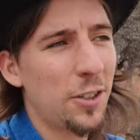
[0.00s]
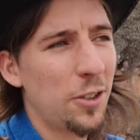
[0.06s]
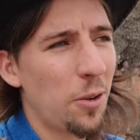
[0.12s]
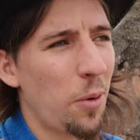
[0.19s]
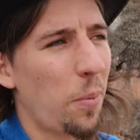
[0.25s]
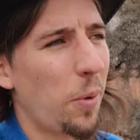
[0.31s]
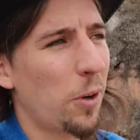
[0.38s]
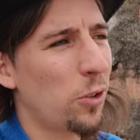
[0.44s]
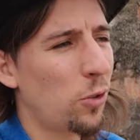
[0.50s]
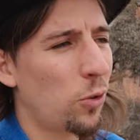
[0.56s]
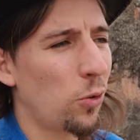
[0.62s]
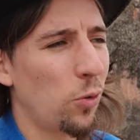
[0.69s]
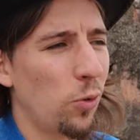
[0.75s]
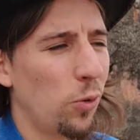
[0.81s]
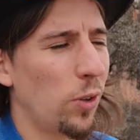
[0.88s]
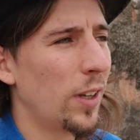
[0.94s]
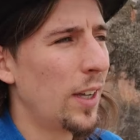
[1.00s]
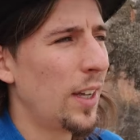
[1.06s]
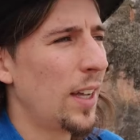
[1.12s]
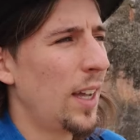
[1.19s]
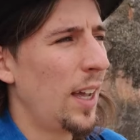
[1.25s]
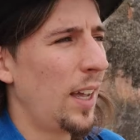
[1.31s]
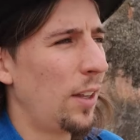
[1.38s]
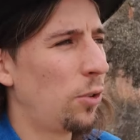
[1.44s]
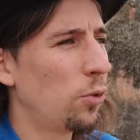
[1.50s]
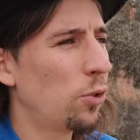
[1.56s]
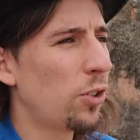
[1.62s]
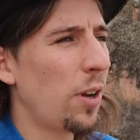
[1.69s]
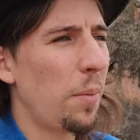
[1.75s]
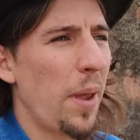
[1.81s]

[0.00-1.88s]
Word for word: jest to po prostu duże